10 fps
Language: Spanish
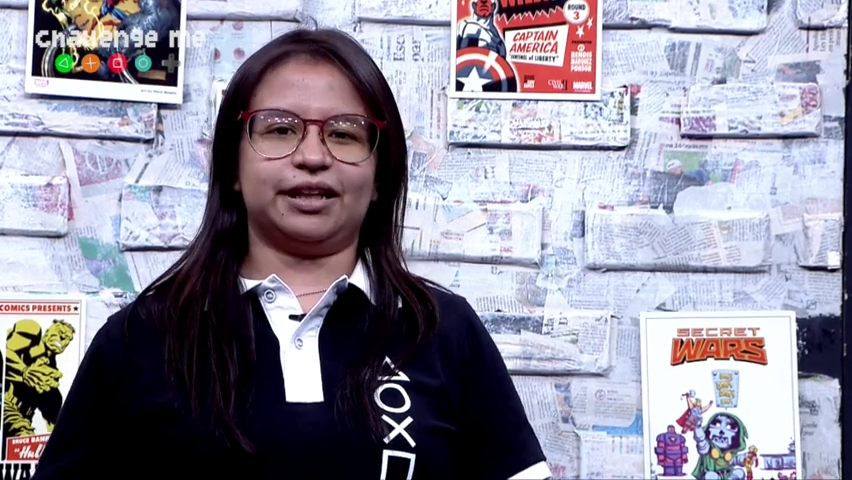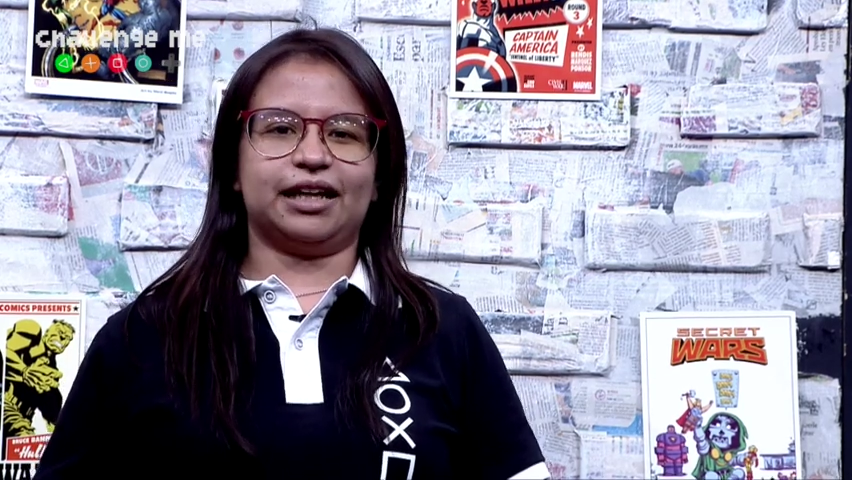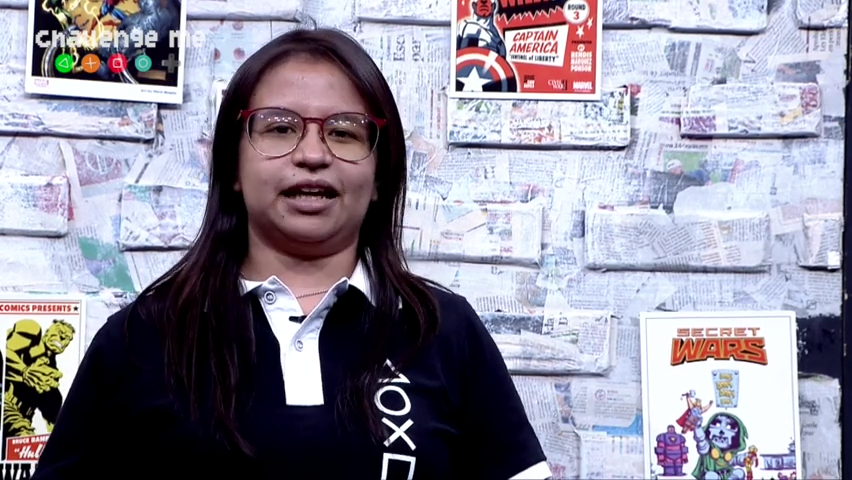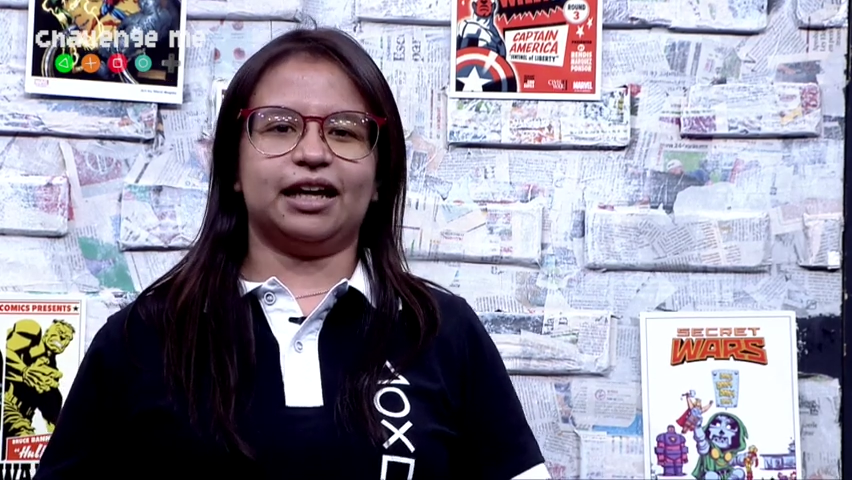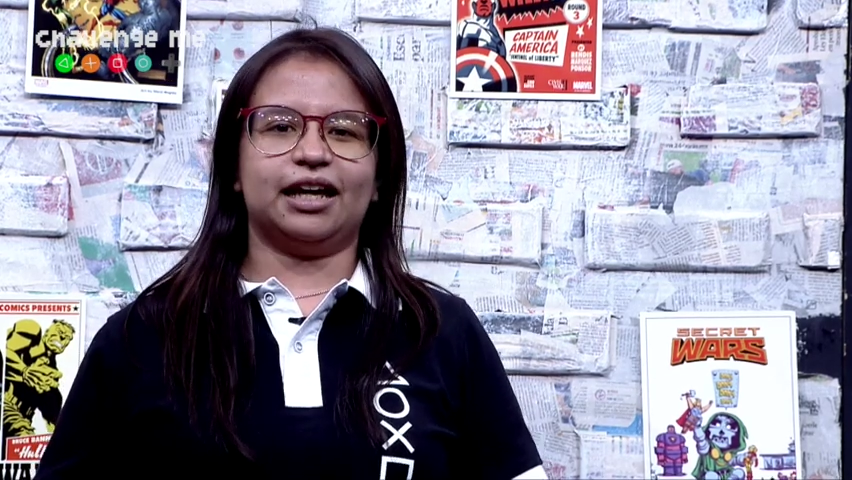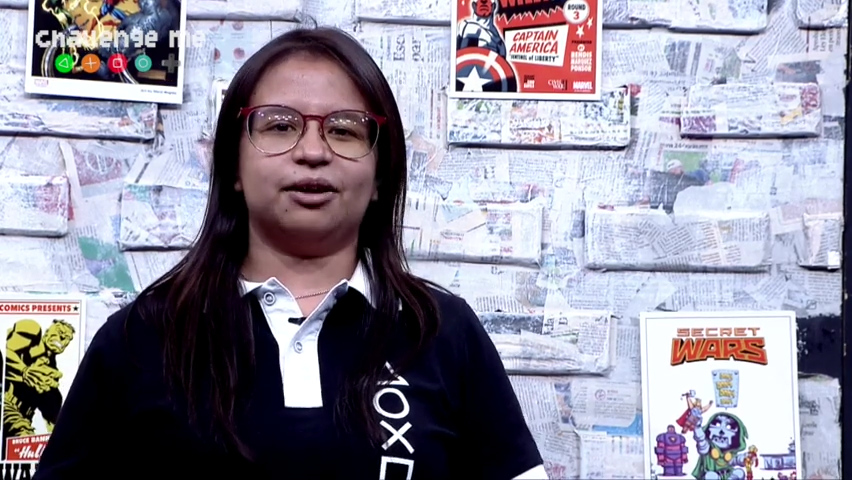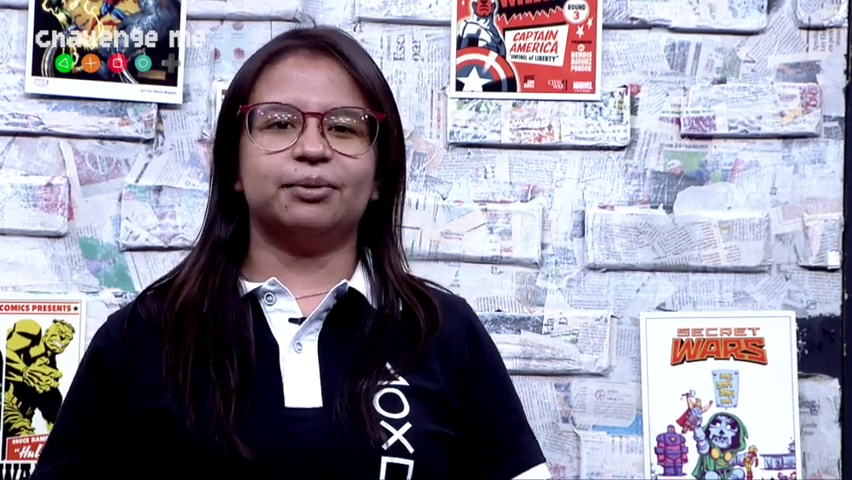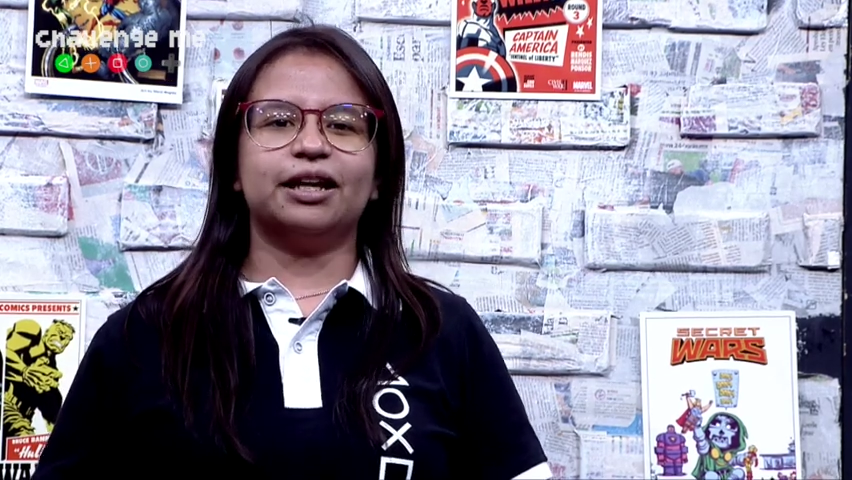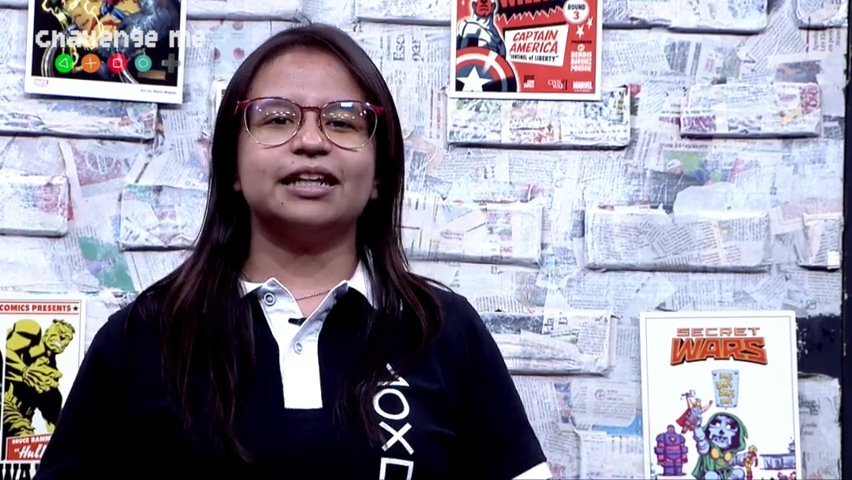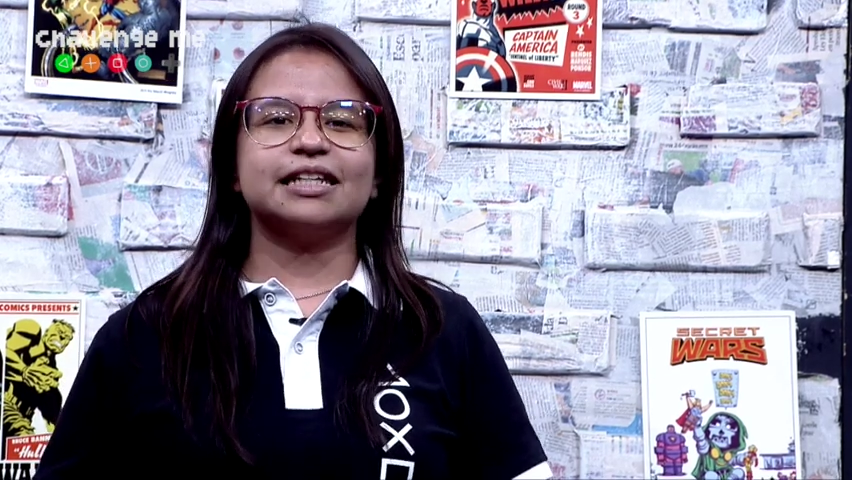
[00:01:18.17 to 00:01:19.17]
que
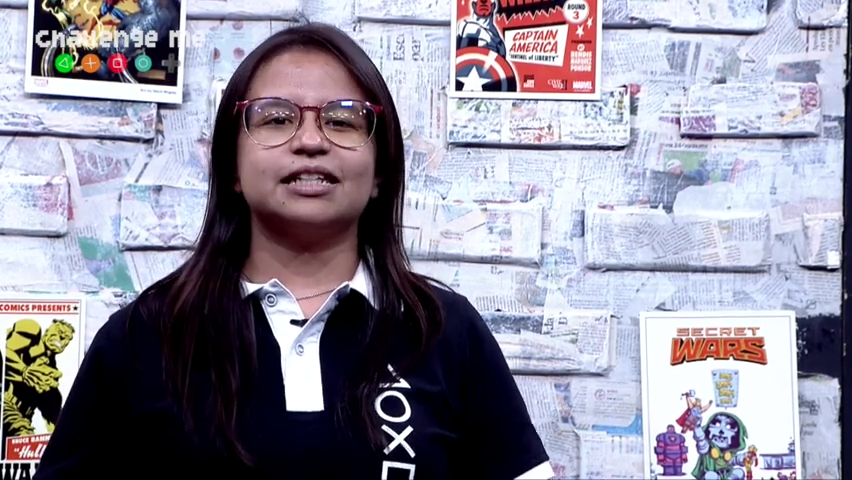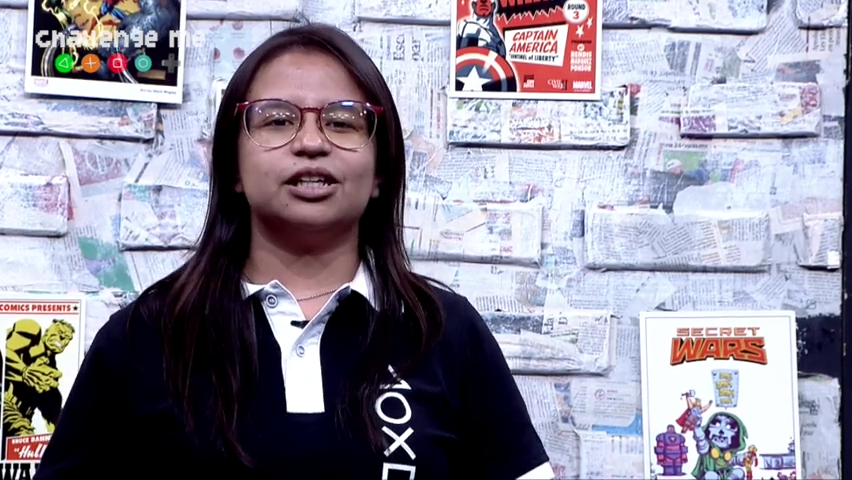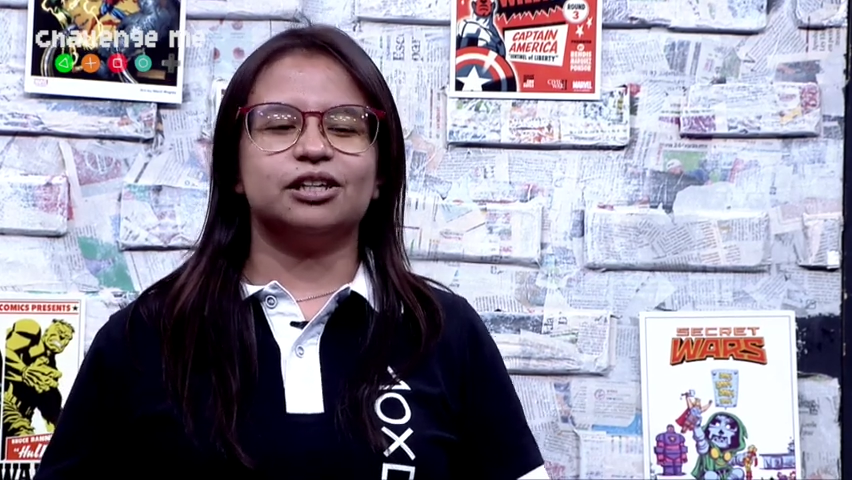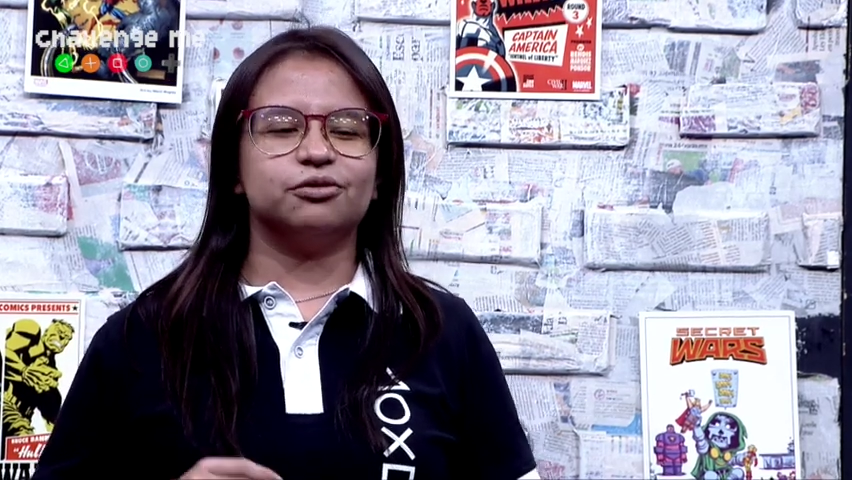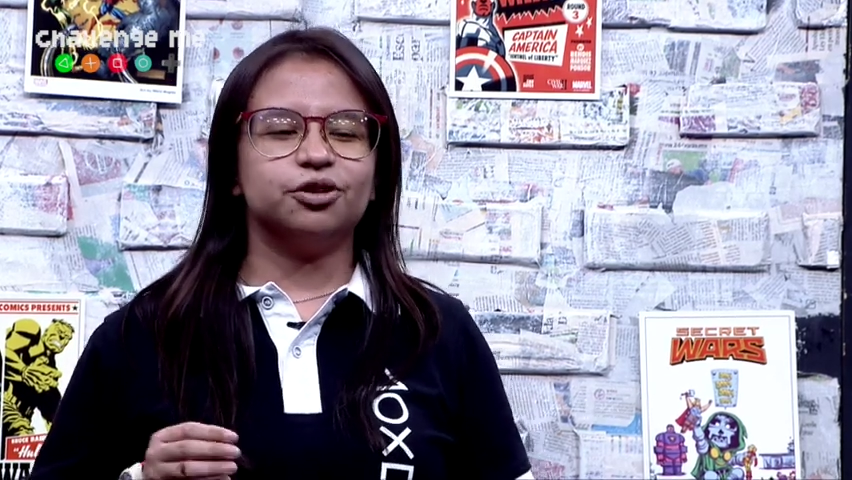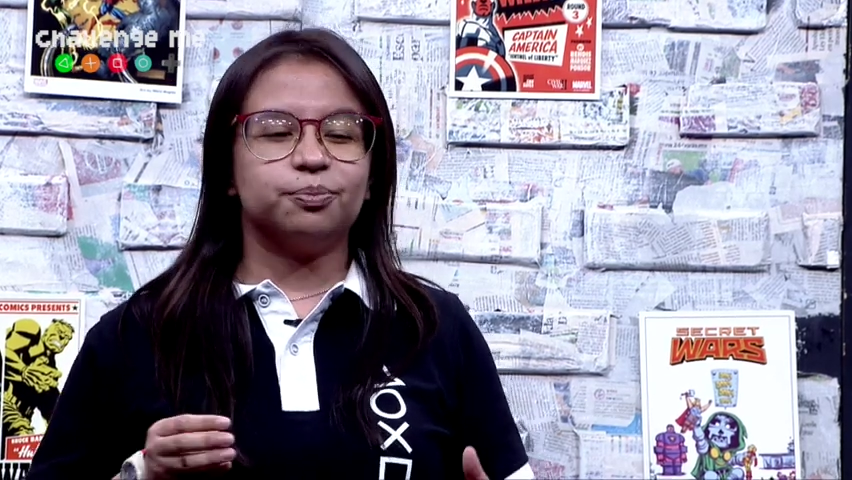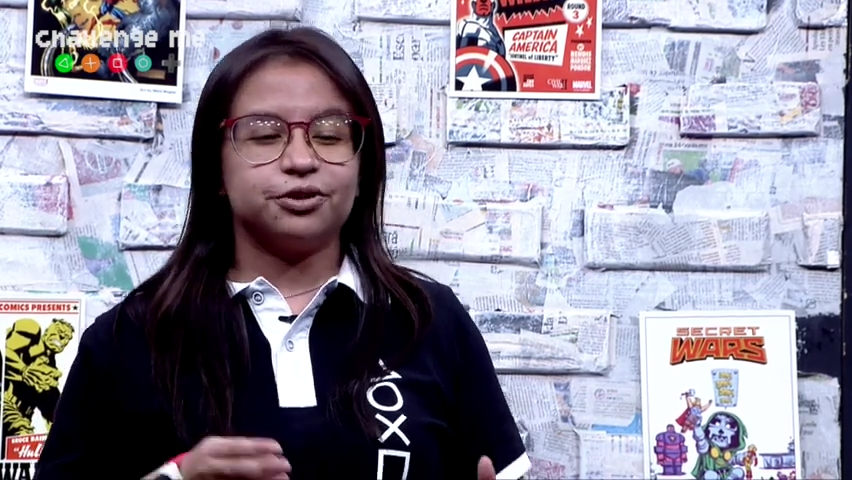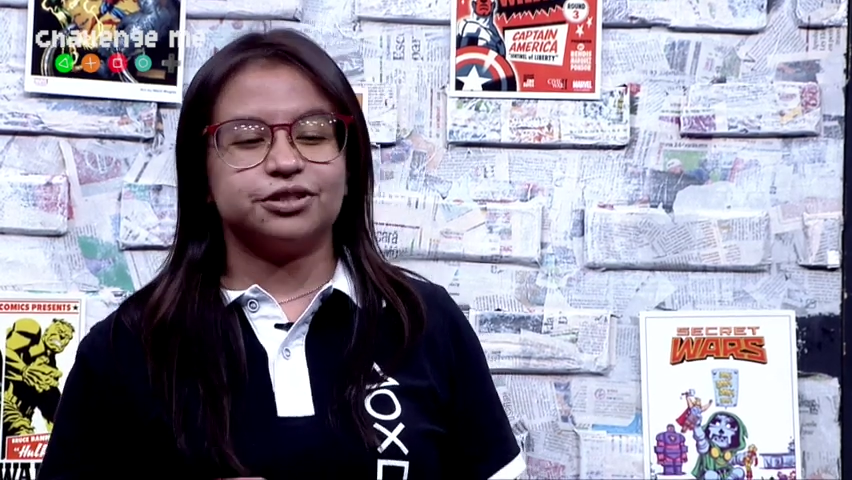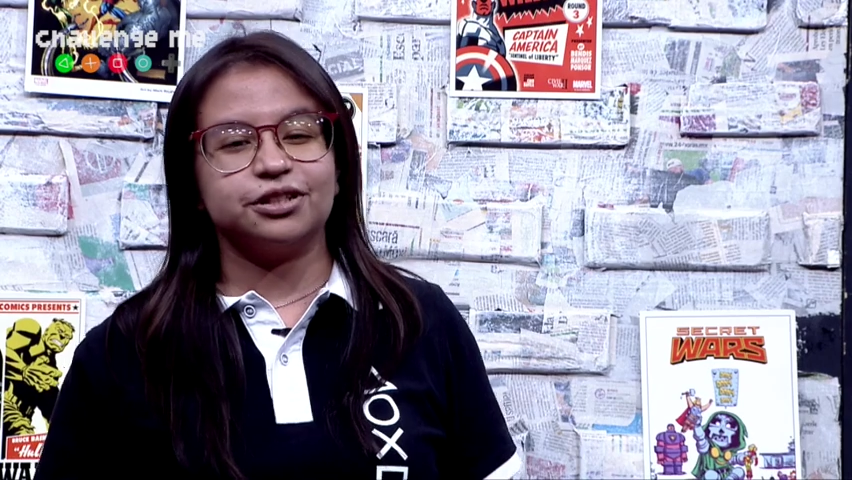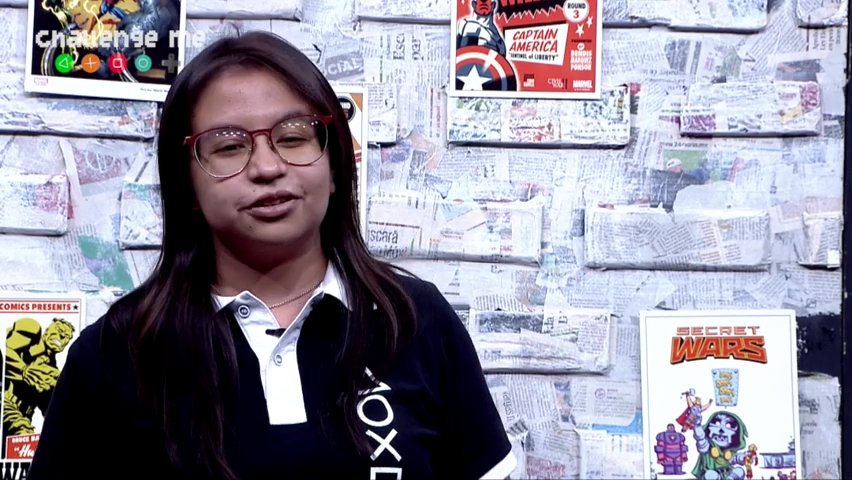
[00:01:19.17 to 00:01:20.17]
van desde el
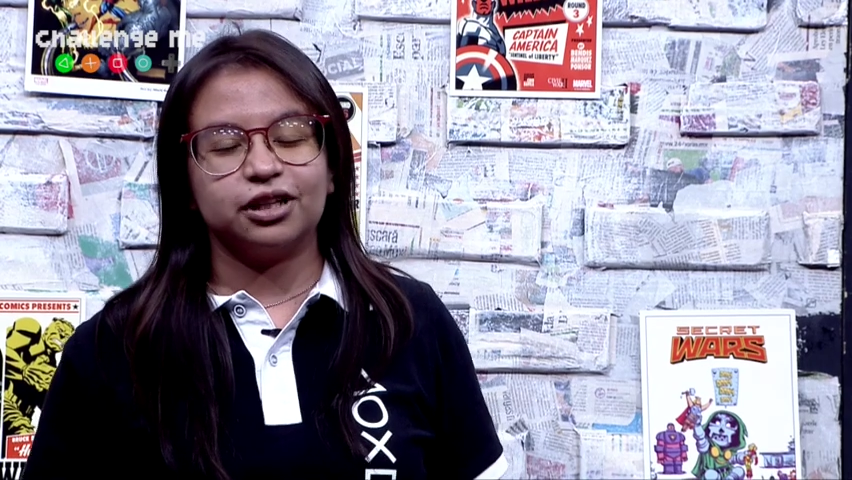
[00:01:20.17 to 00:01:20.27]
1% de